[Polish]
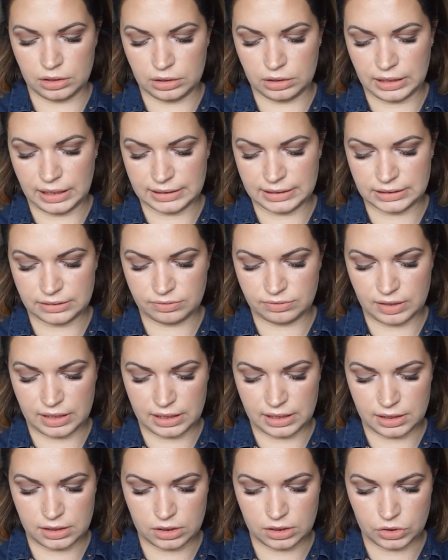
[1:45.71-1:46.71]

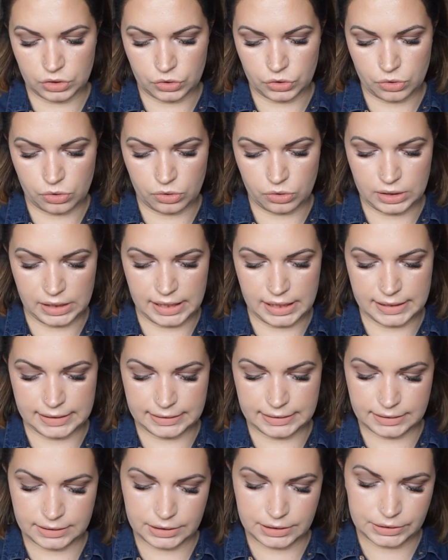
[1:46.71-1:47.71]
Nazwa to
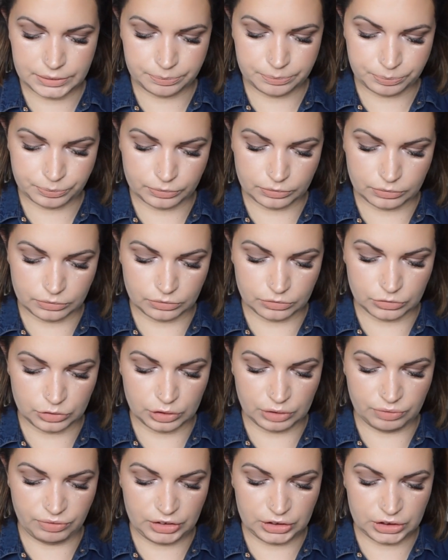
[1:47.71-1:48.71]
jest mm,
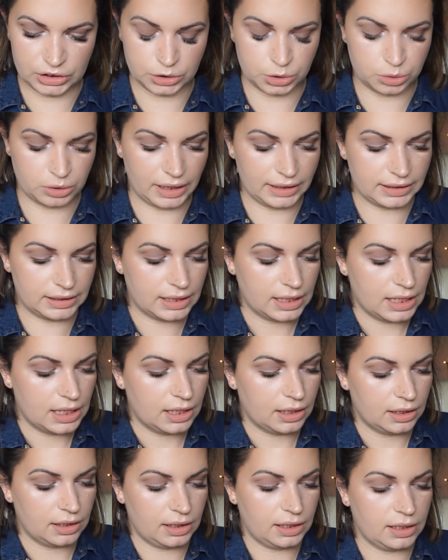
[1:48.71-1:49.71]
mm, Vintage Red
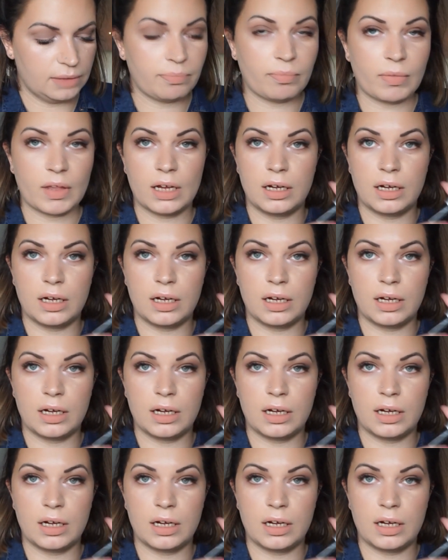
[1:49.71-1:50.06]
i